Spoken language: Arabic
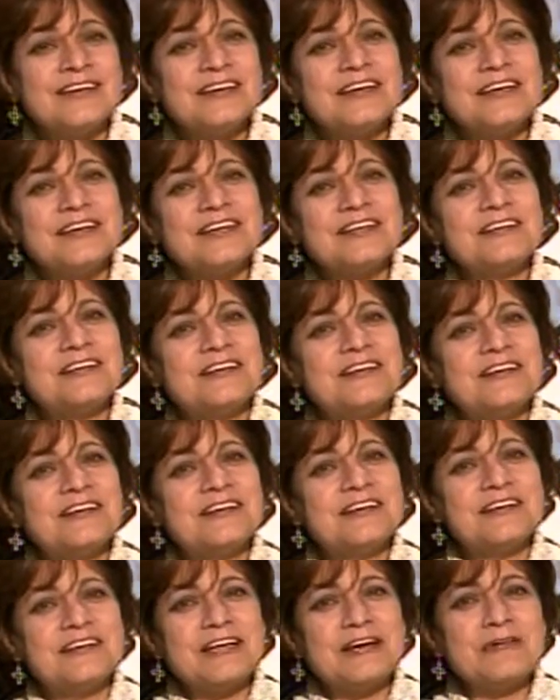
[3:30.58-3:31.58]

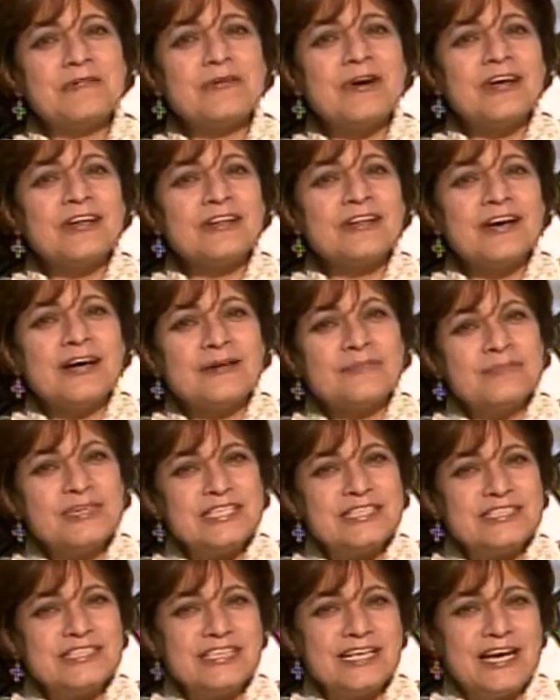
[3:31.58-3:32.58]
ان لو الله
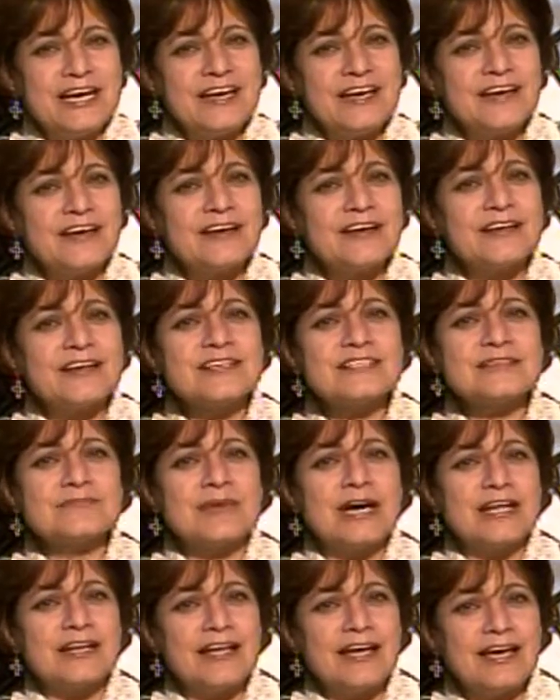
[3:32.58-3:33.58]
بيدينا حاجه لازم
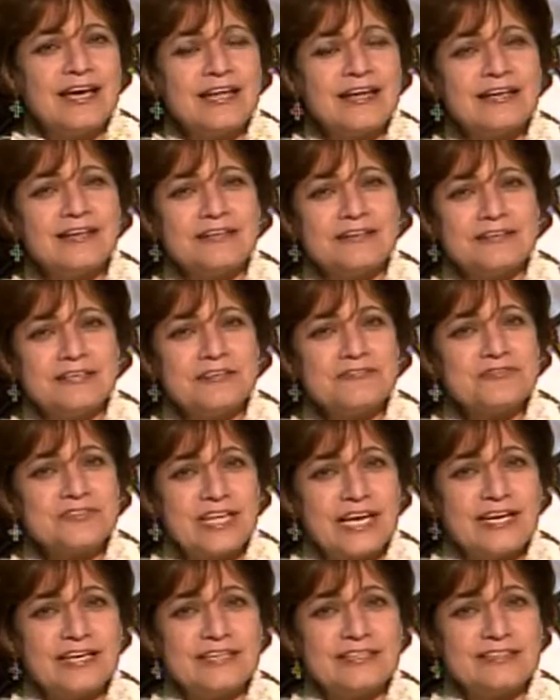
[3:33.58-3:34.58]
على الاقل
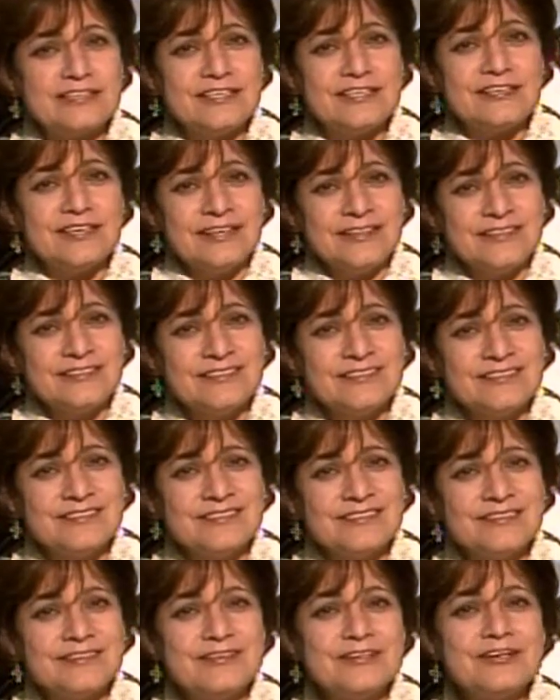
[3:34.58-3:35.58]
نفتح ايدينا
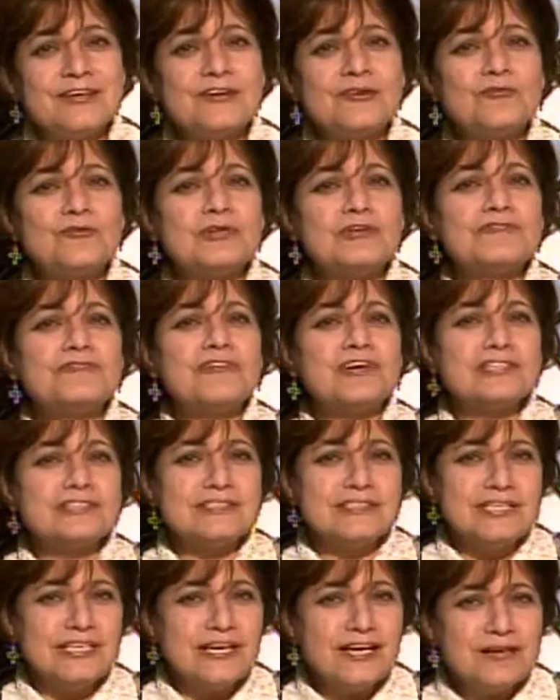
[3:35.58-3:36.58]

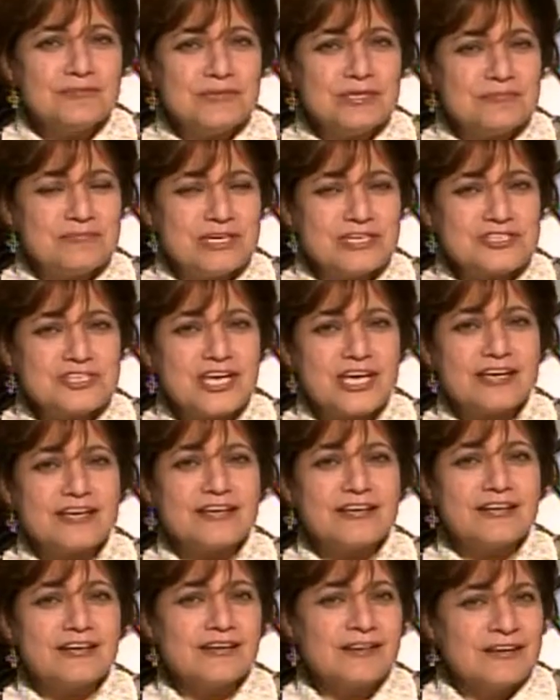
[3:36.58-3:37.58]
ونفضيها من
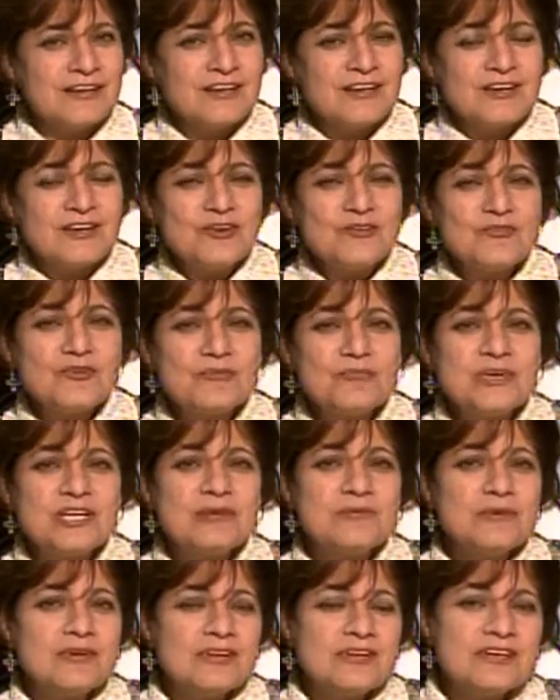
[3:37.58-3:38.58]
مشاكل
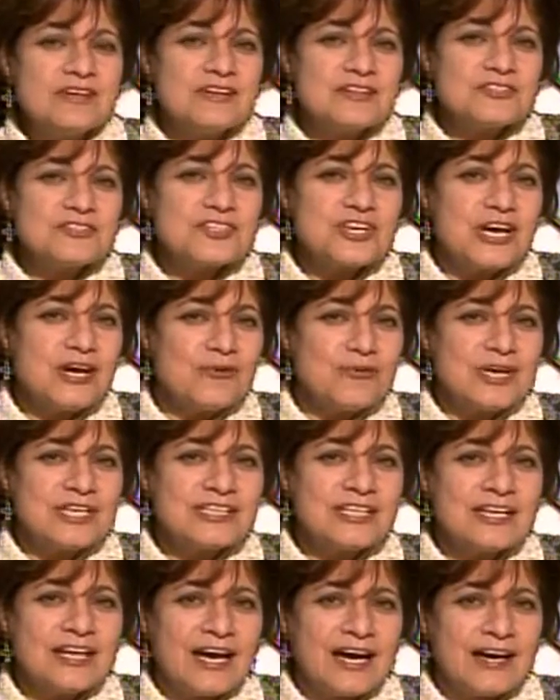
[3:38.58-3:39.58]
ومن
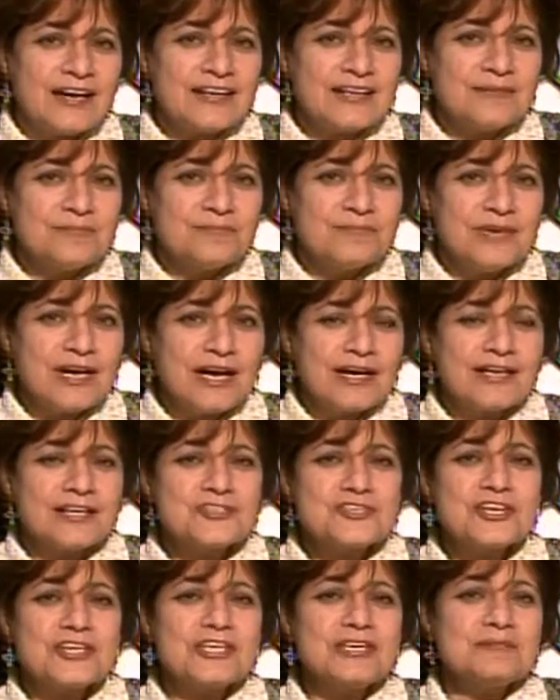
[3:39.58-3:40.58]
شهوات العالم
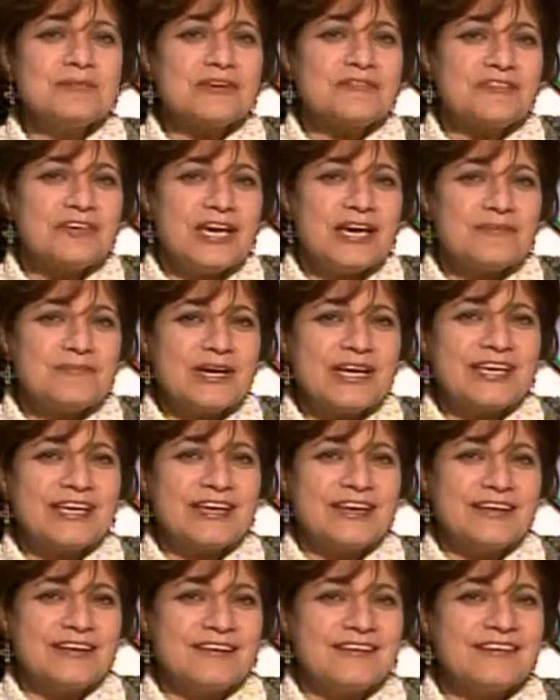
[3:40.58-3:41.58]
علشان يبقى فيها
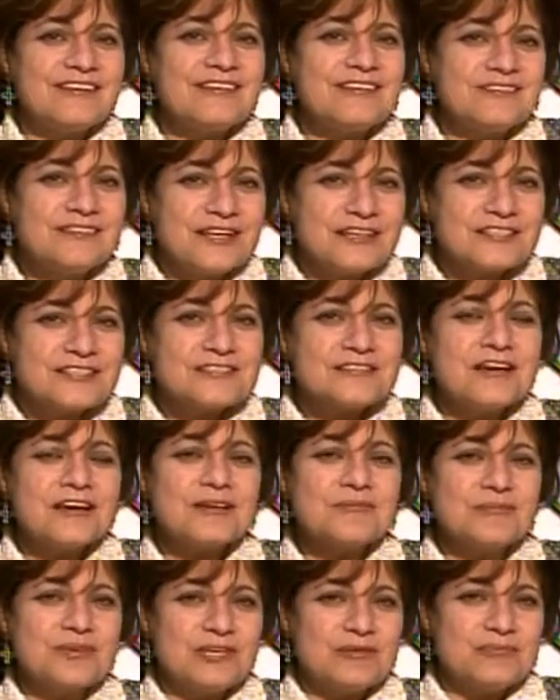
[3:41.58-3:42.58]
مكان
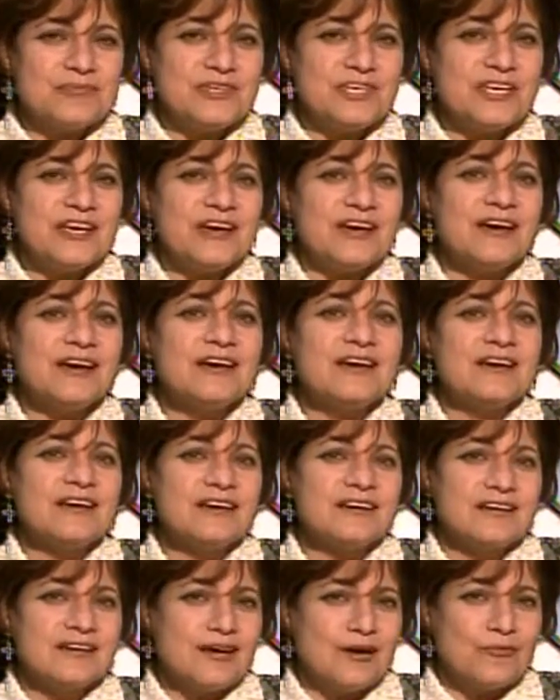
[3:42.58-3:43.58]
نستقبل بيها
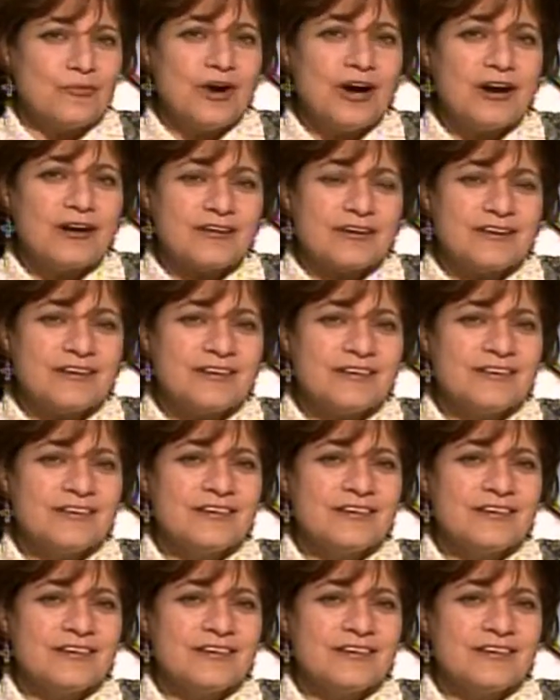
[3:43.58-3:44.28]
الجوهره